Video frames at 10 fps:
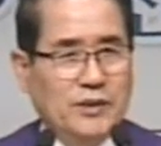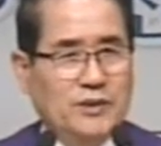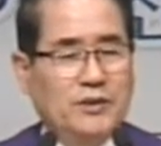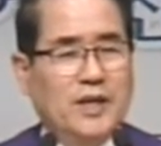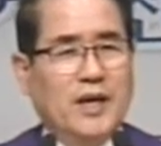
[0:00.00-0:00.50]

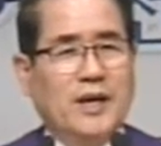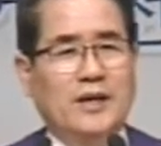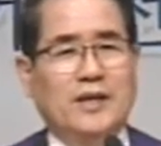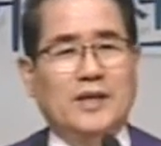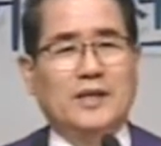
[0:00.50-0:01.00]

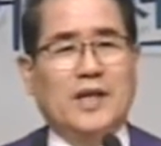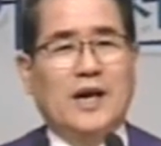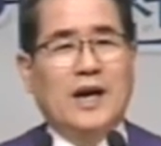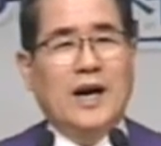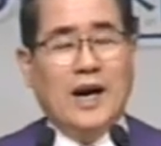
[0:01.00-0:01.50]
그런데
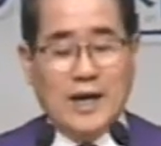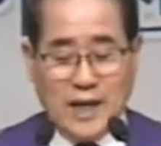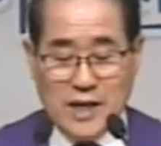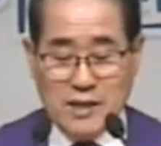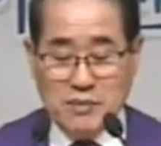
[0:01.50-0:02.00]
내가
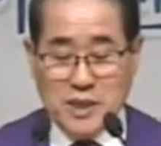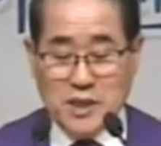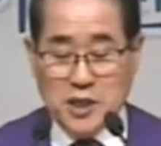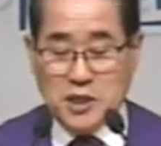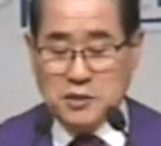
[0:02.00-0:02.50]

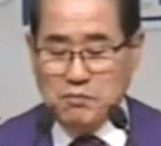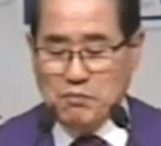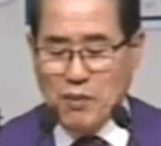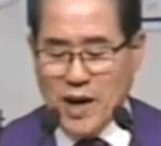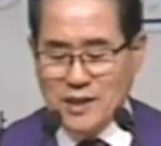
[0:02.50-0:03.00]
하나님이
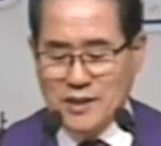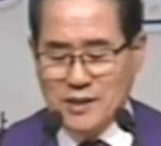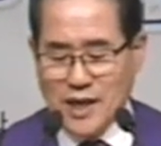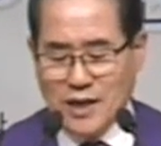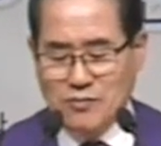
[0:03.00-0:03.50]
기뻐하는
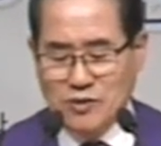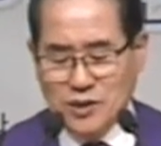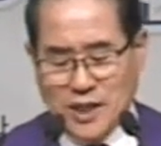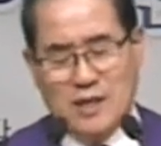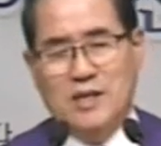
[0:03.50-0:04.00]

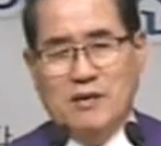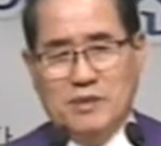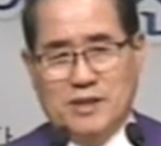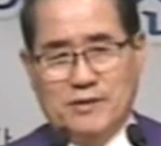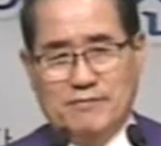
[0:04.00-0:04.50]
삶을
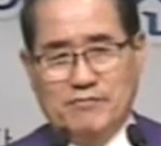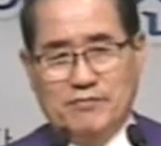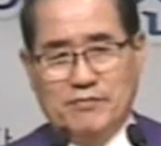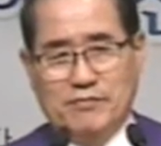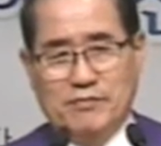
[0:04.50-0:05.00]
산다면
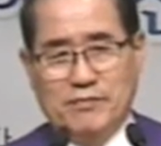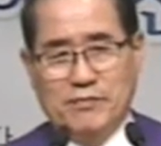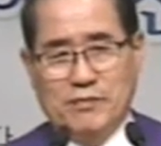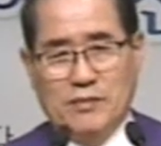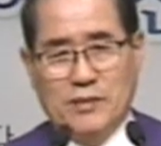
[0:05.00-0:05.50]

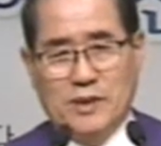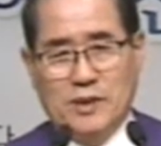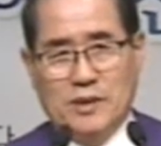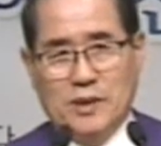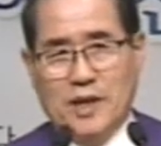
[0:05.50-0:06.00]

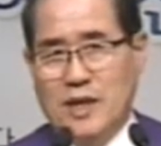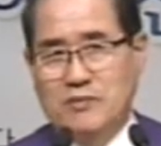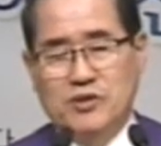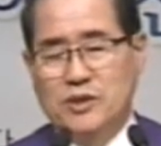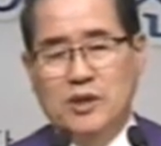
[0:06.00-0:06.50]

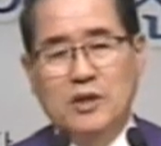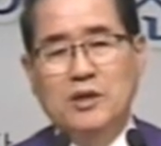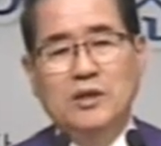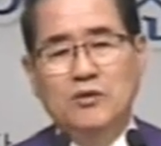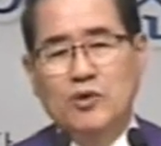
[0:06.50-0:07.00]
하나님은
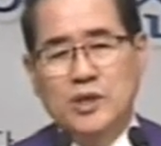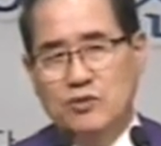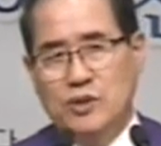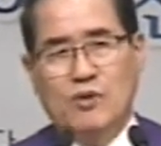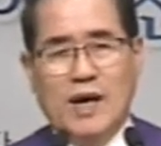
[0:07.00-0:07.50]

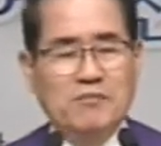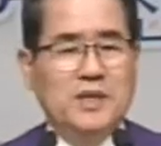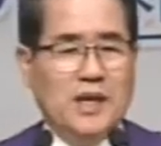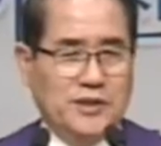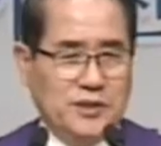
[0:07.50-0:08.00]
영원히 우리와
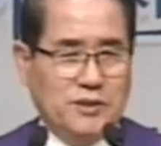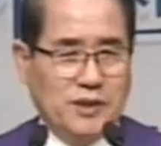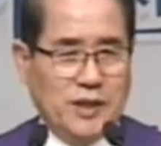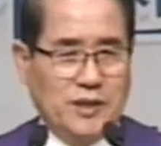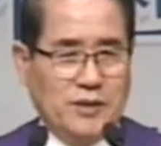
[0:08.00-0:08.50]
함께 하실
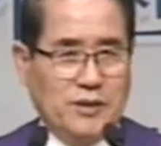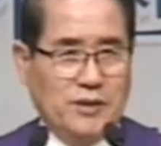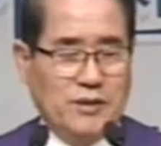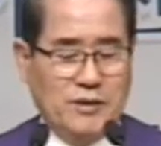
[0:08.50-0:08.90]
거예요.